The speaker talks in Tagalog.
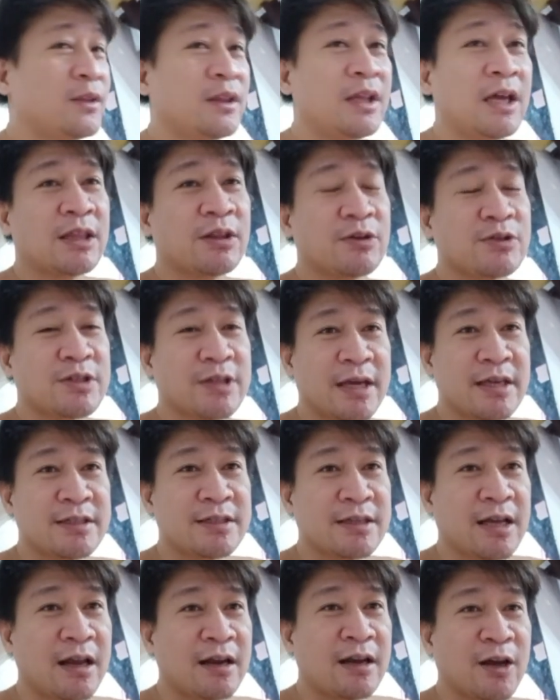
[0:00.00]
dito sa
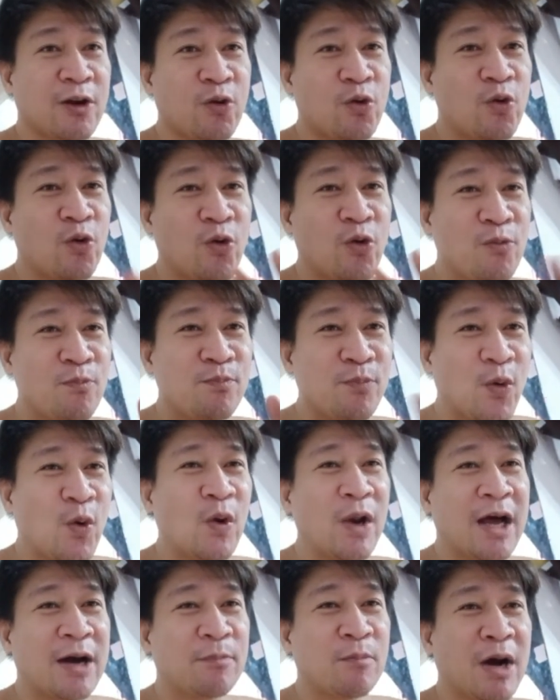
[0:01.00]
isang
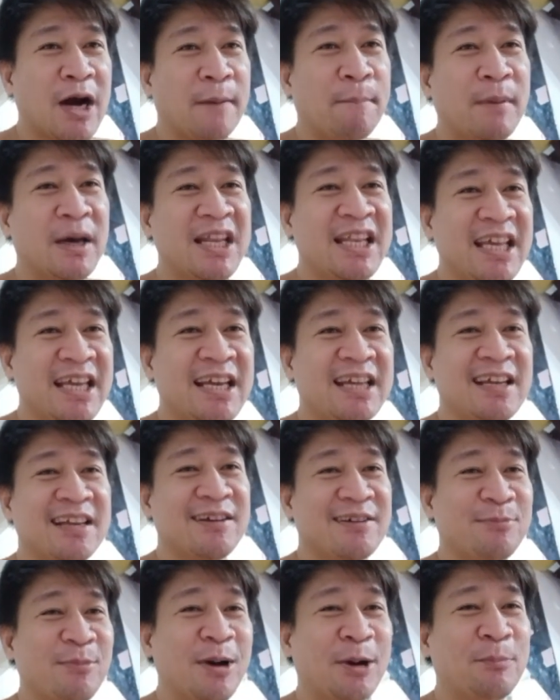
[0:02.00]
nagkukumpula ang mga bading,
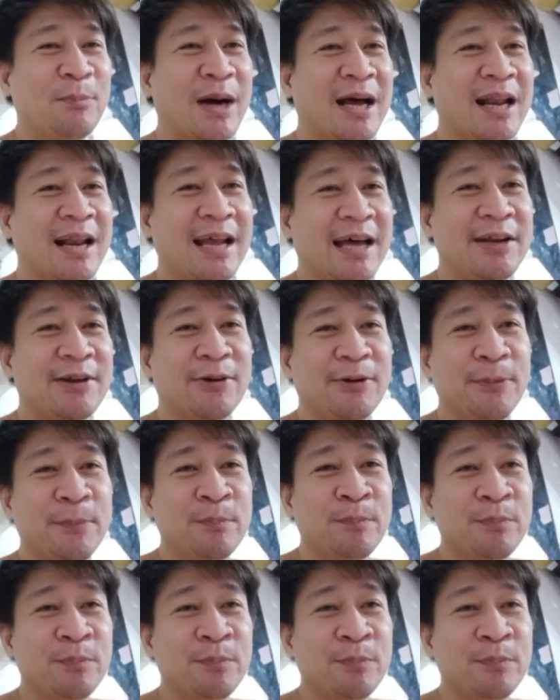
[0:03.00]
mga bakla no?